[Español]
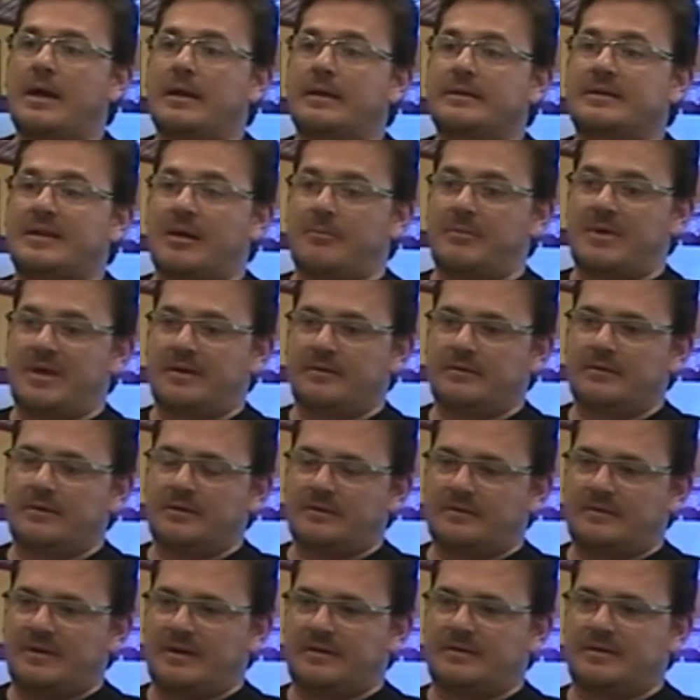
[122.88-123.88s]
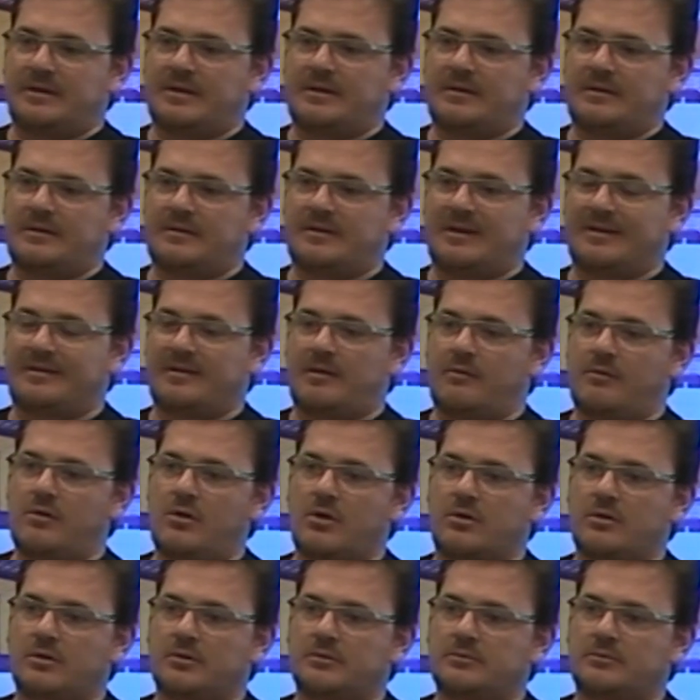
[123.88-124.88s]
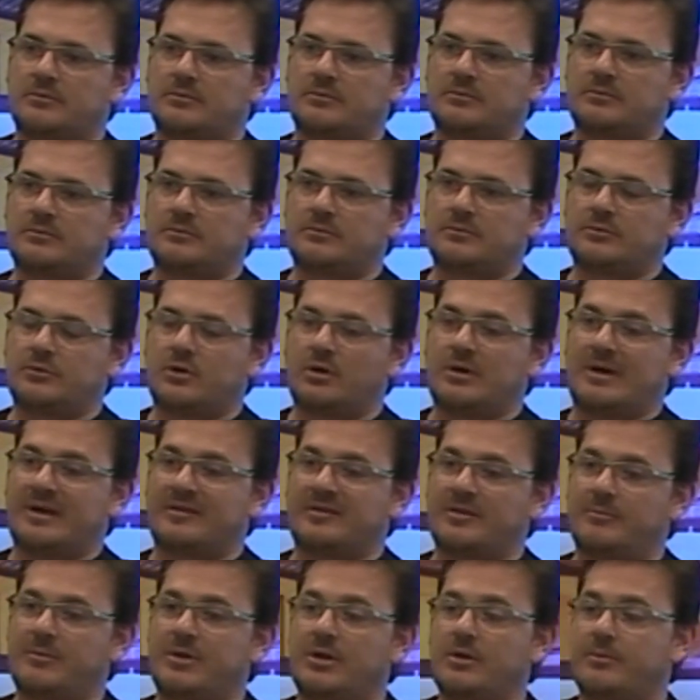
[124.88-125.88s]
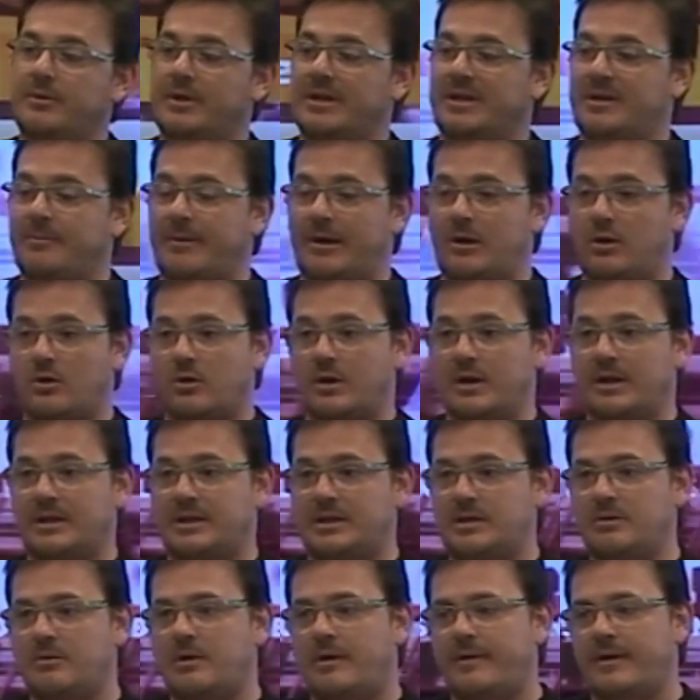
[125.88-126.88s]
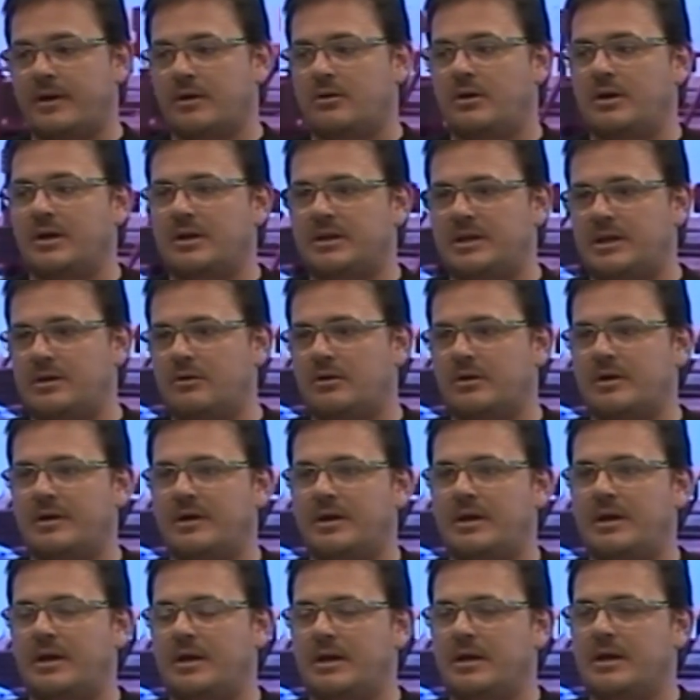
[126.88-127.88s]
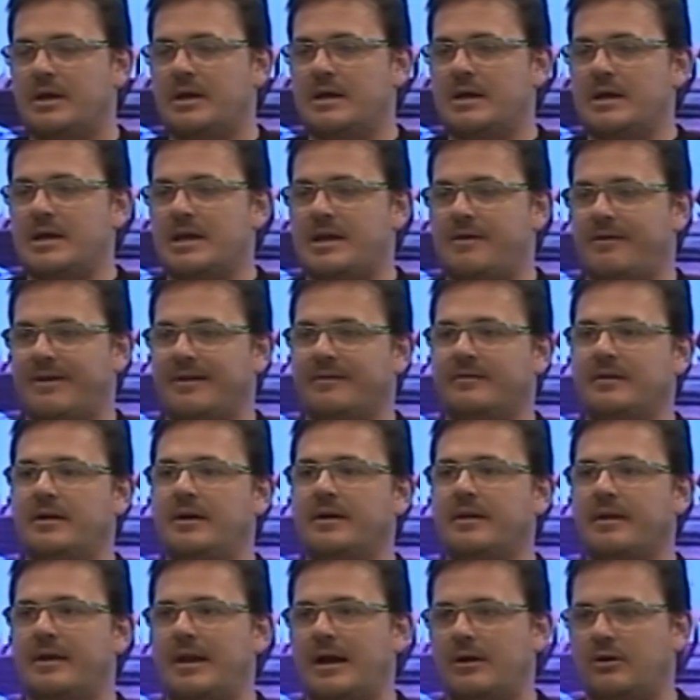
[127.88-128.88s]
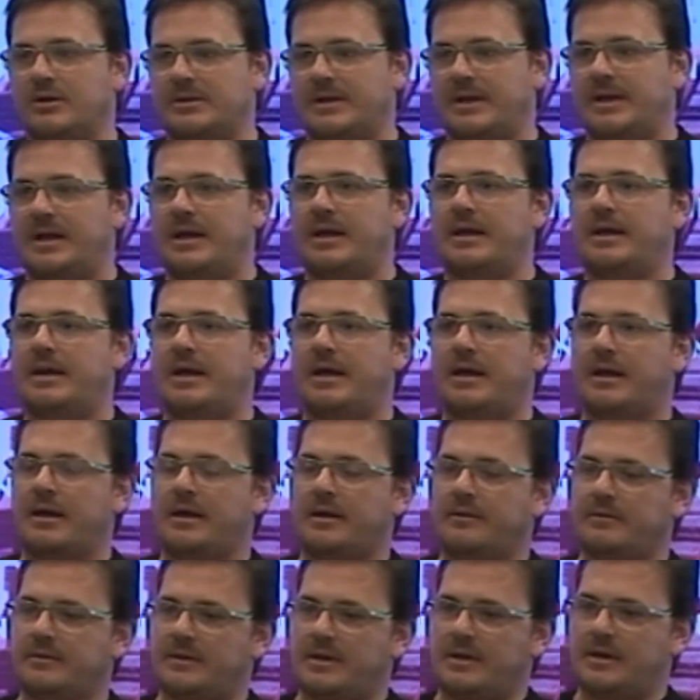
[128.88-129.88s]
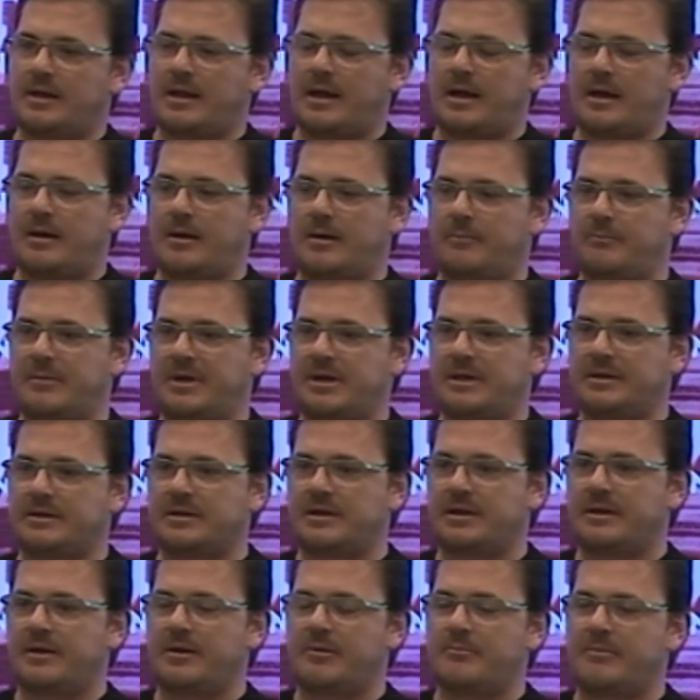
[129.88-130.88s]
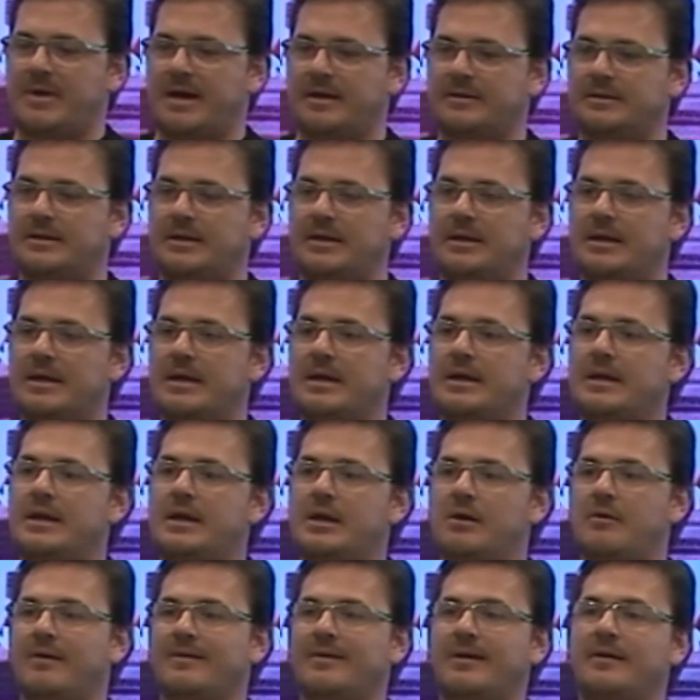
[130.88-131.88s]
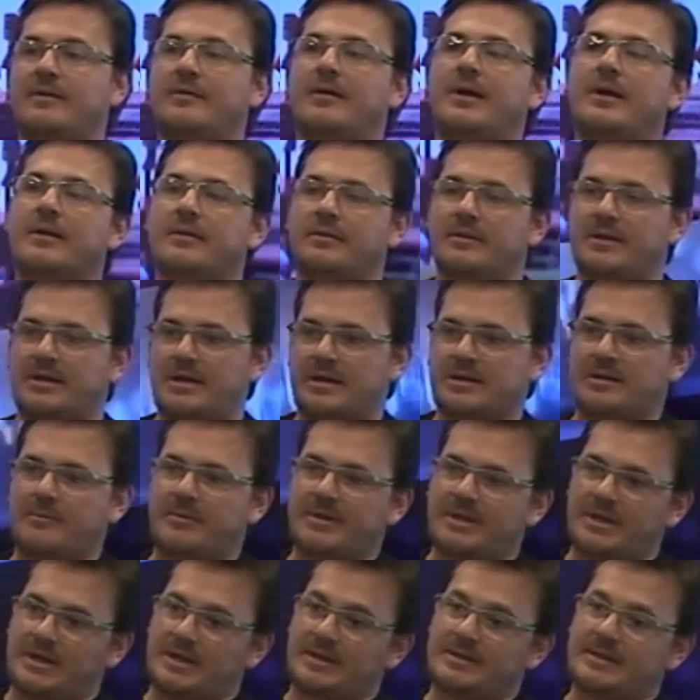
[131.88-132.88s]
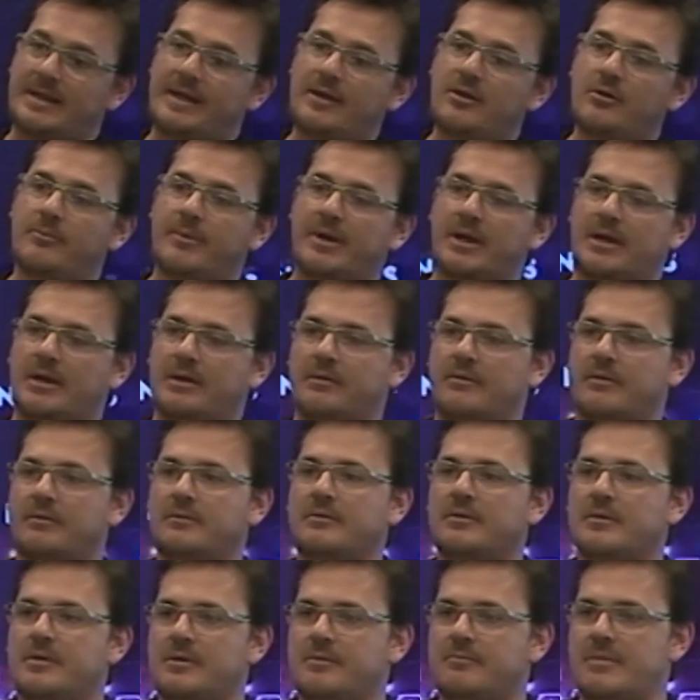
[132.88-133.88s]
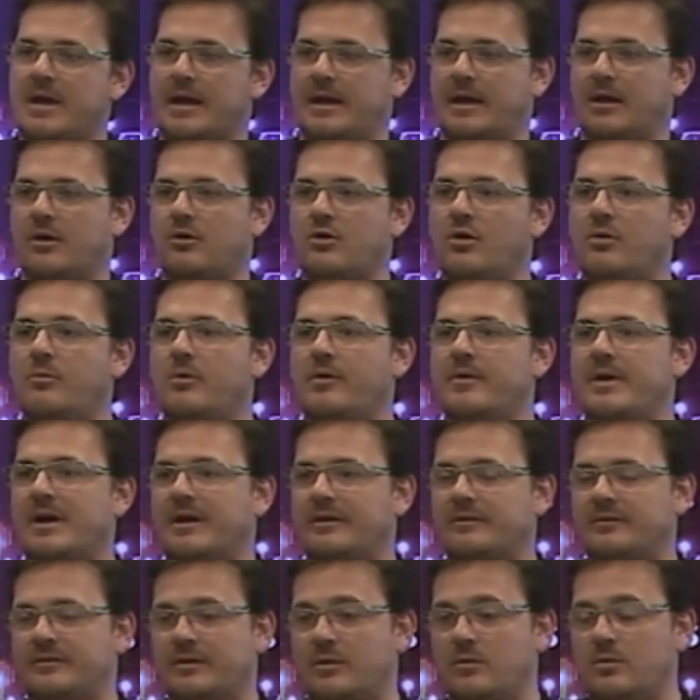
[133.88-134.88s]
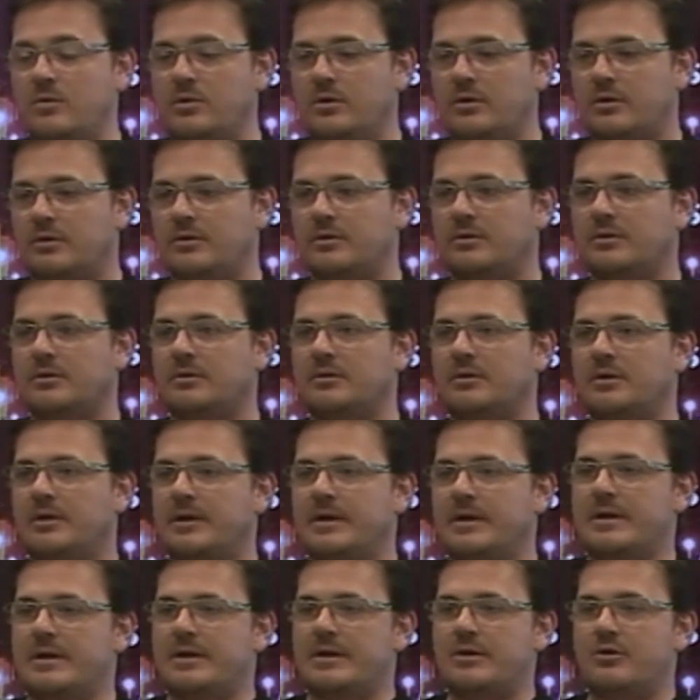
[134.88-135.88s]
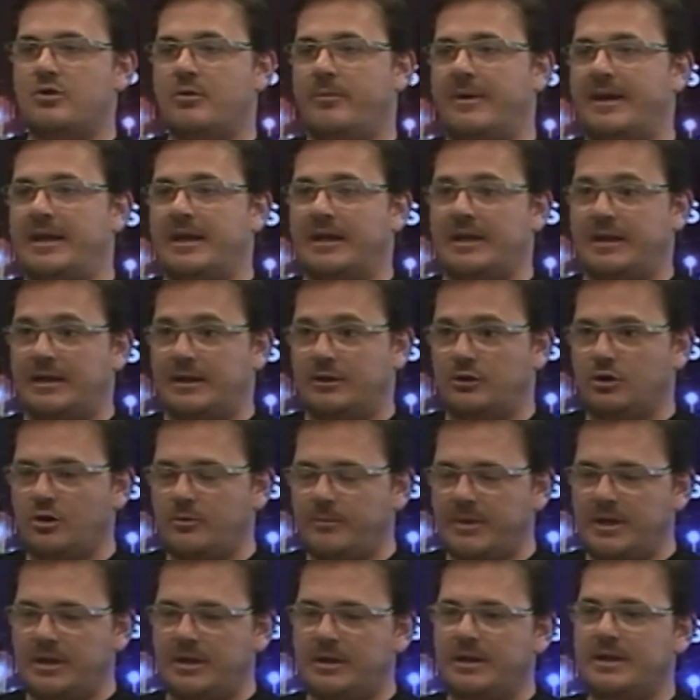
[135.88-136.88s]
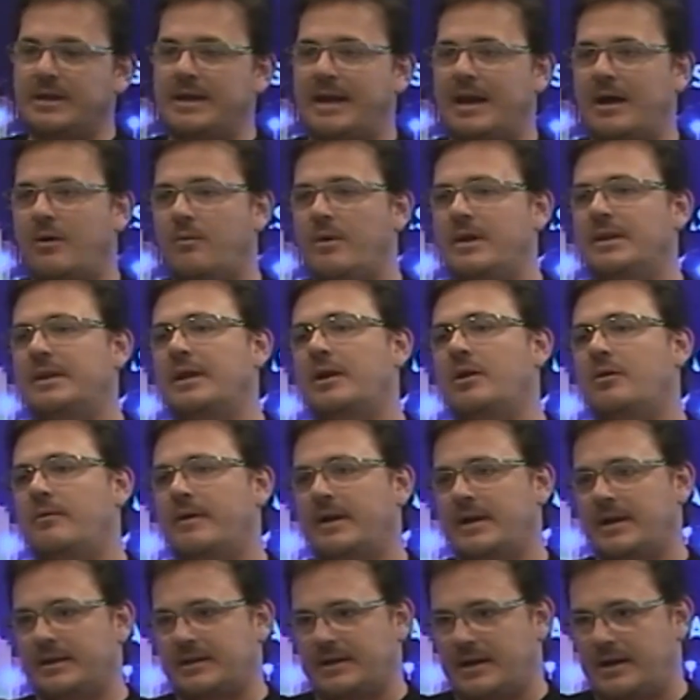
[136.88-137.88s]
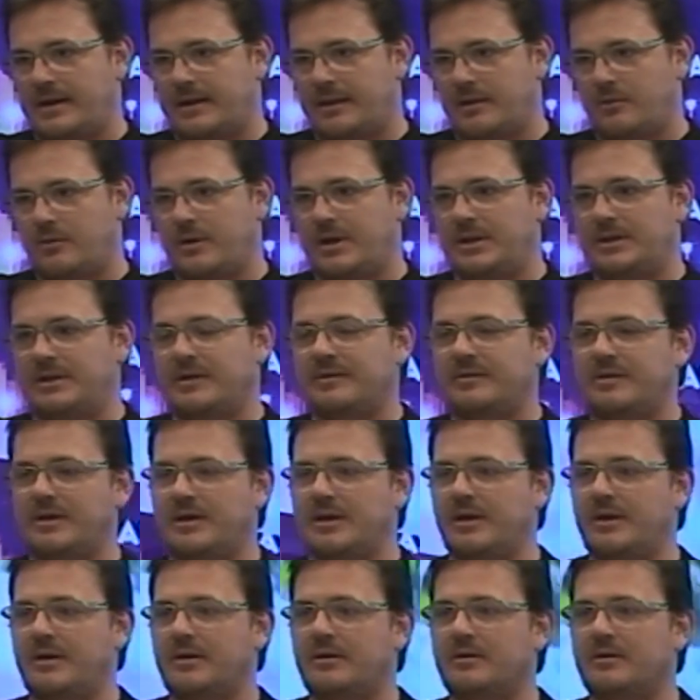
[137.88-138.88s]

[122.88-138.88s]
También ya se, ya se habló con don Casimiro por el tema de los colectivos, va a haber colectivos que, que van a salir de la costanera, de la Mitre, del Mástil, y los van a dar directamente al estadio para que viajen cómodos, viajen seguros, no, no manejen y tomen y a la vuelta los van a traer de vuelta, así que...